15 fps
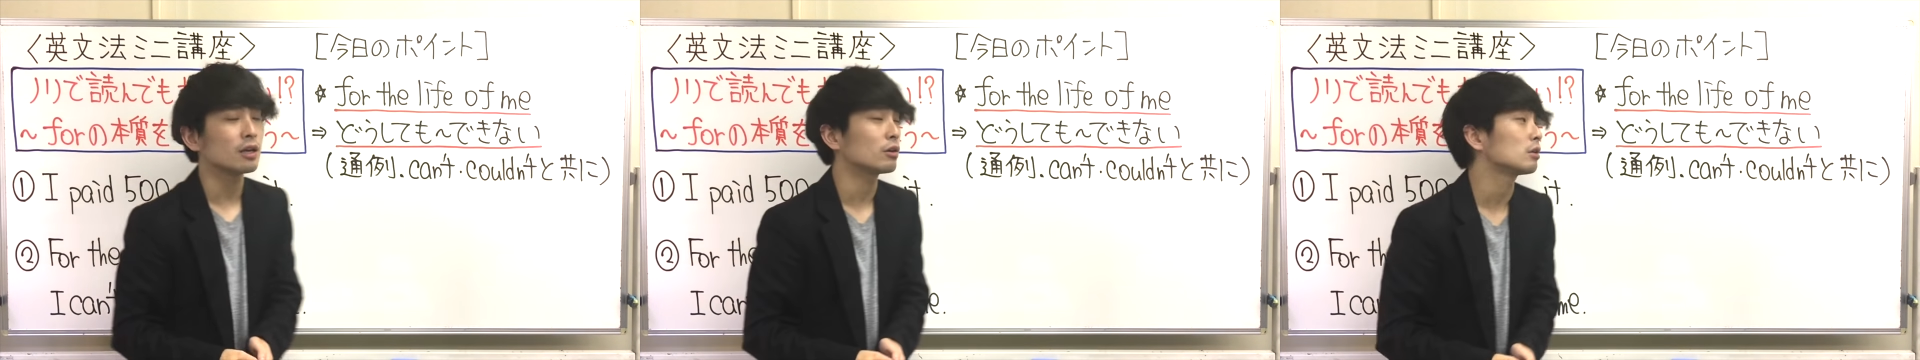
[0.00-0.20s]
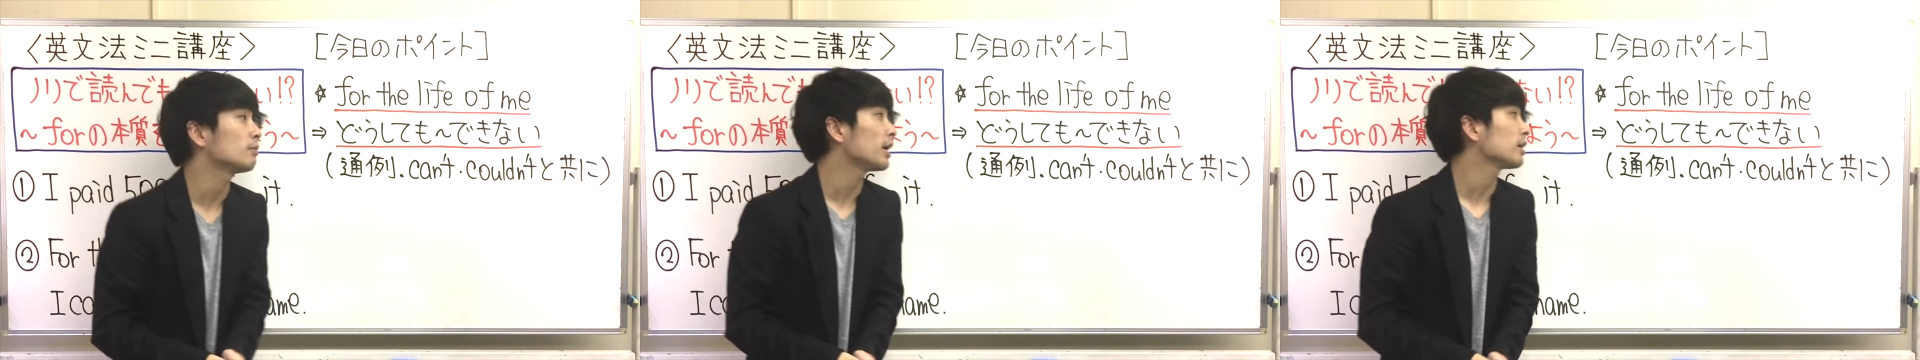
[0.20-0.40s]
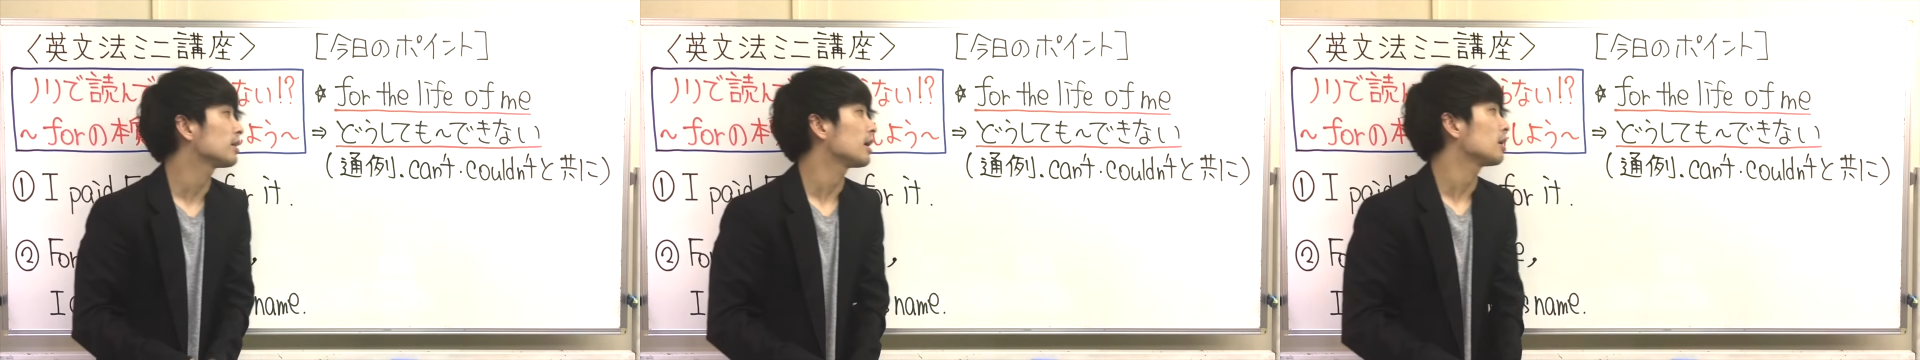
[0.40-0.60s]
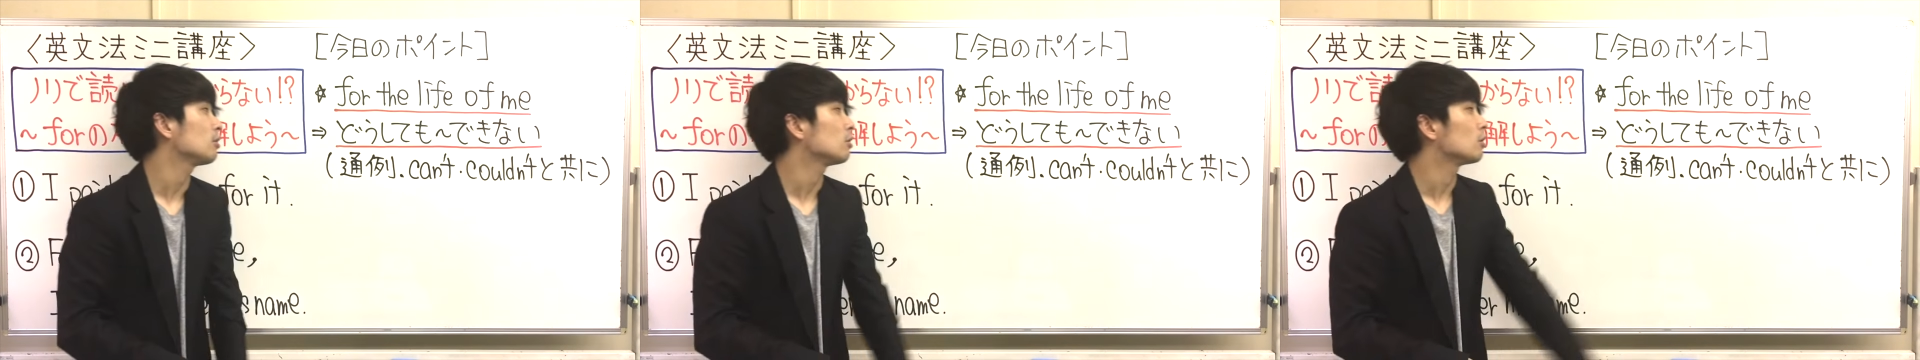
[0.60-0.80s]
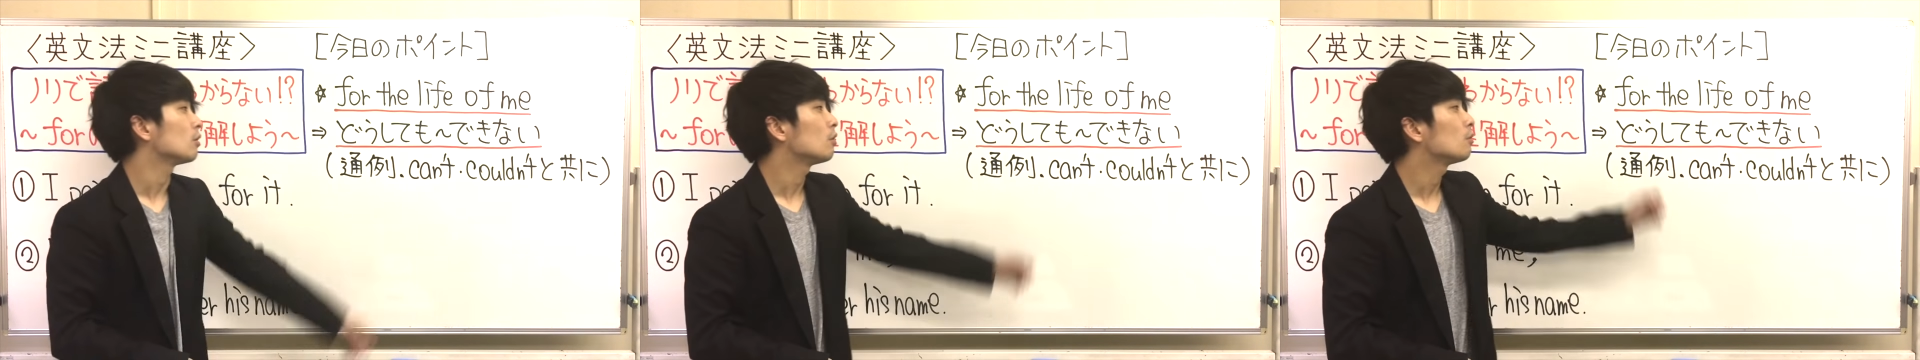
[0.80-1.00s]
に含まれてい
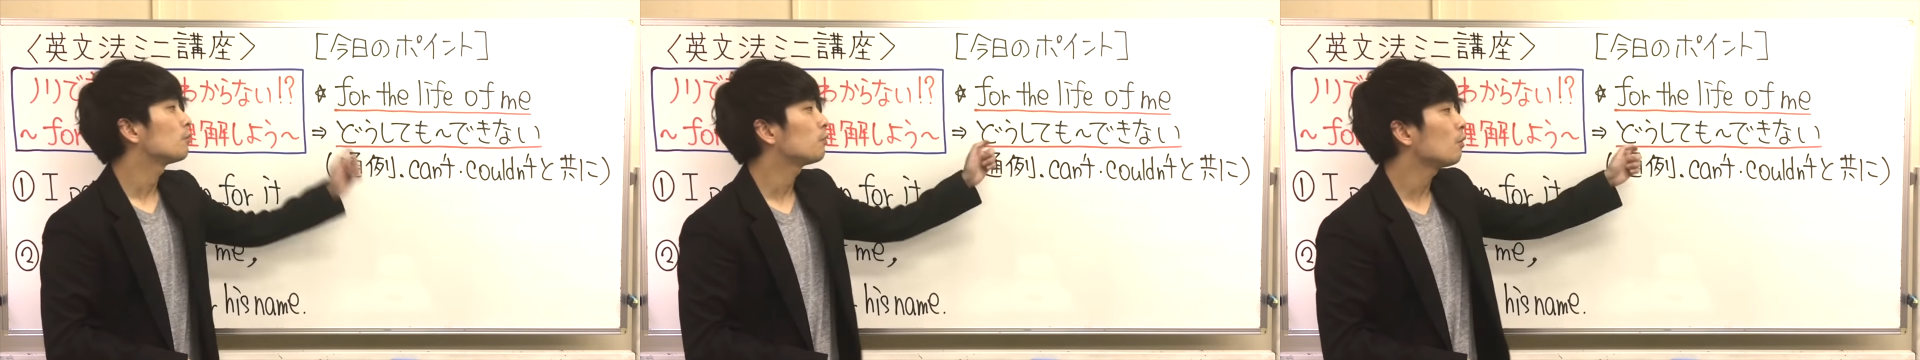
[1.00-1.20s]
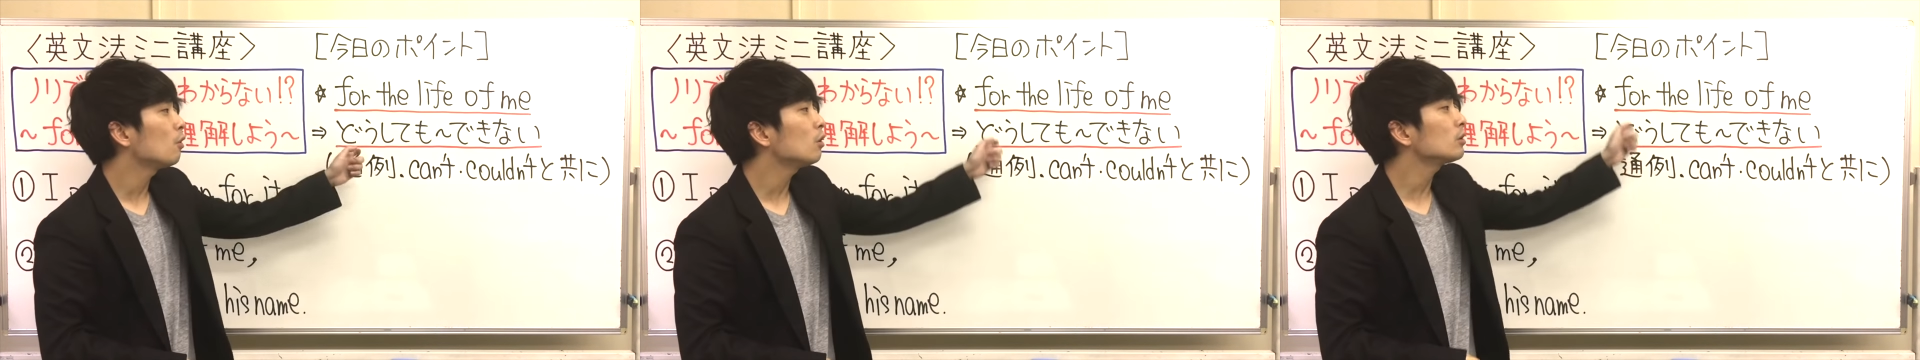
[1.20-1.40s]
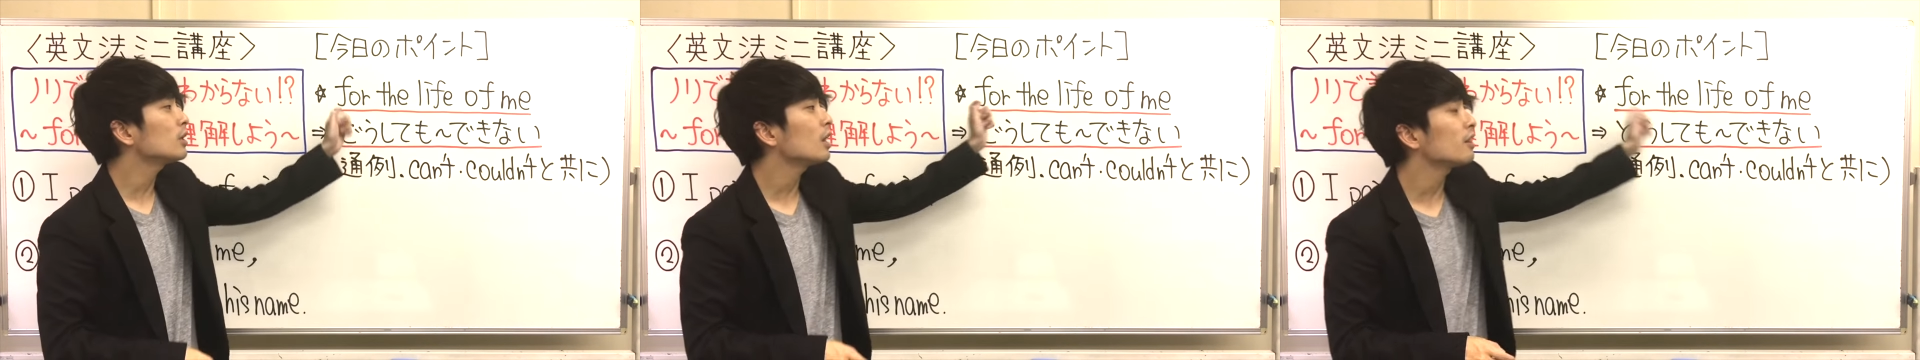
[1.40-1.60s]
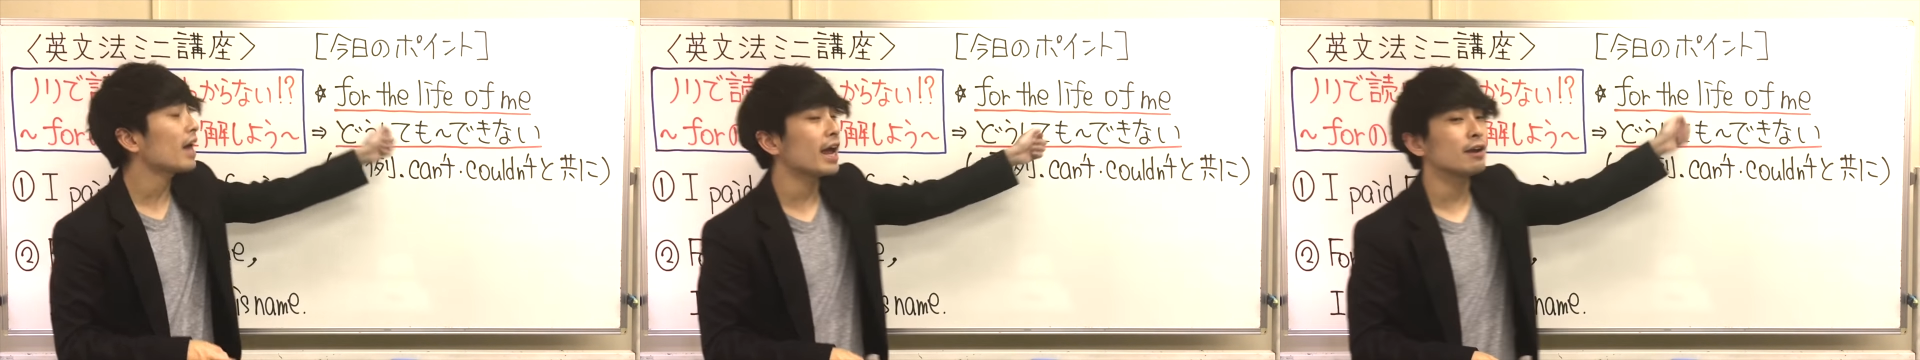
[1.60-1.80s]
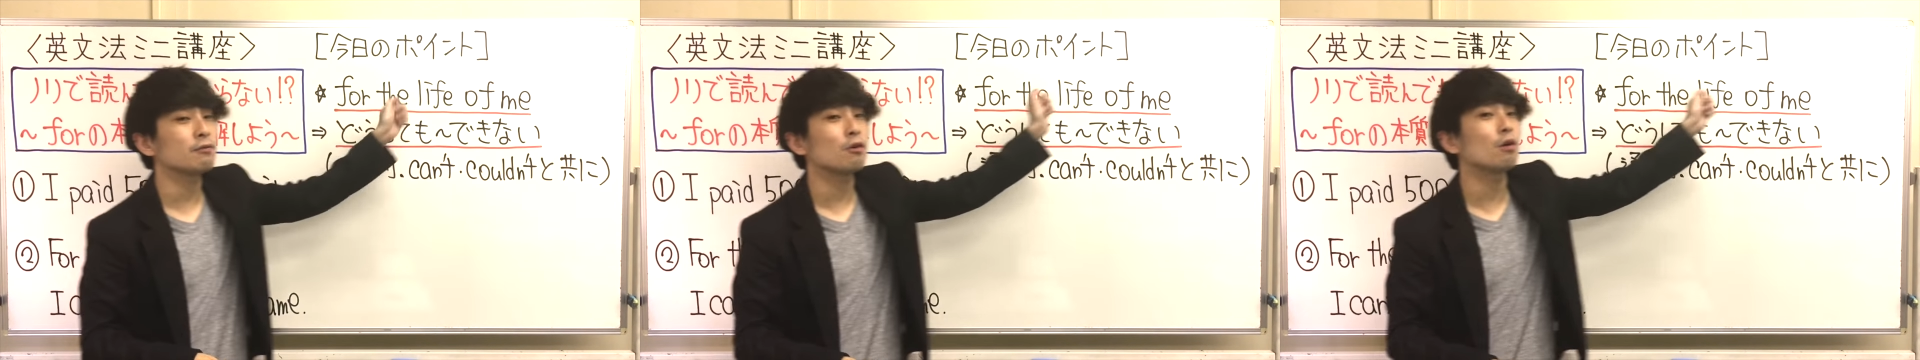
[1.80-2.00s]
る for the
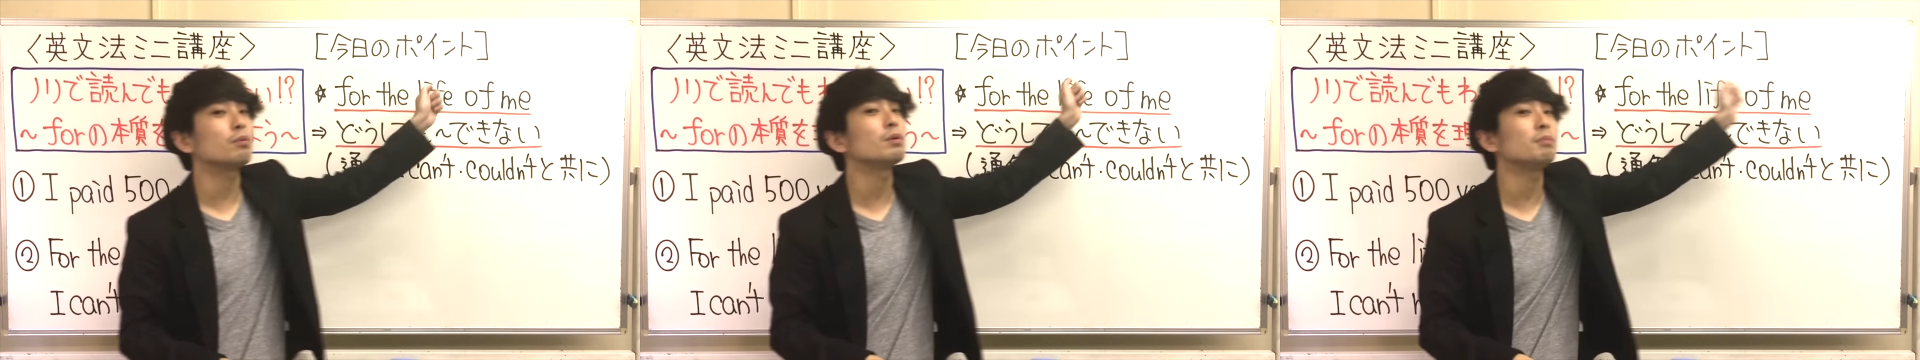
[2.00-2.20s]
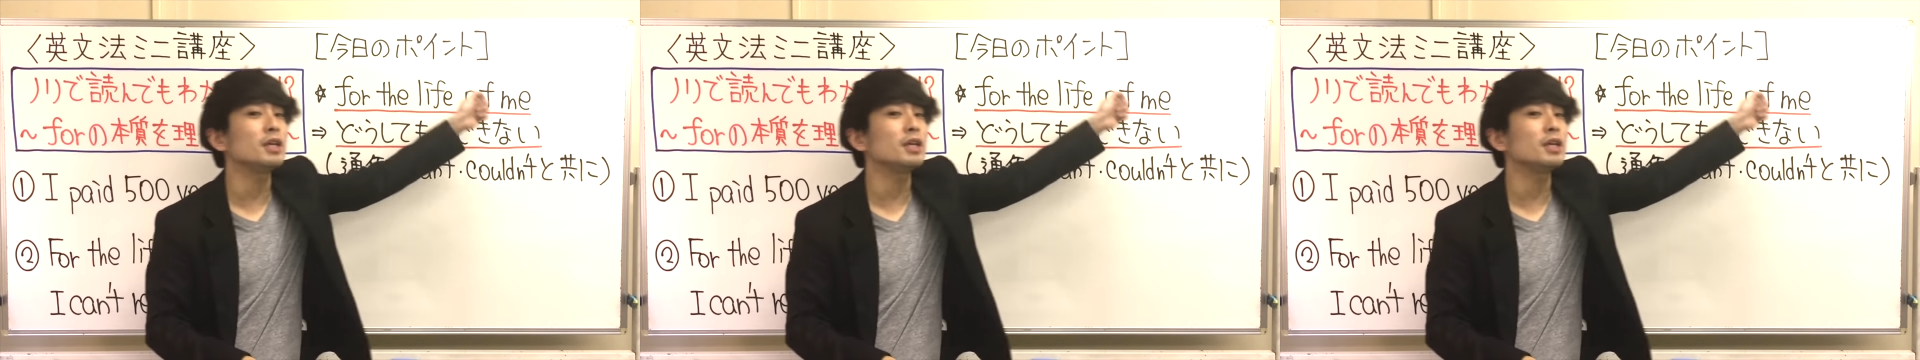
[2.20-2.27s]
life of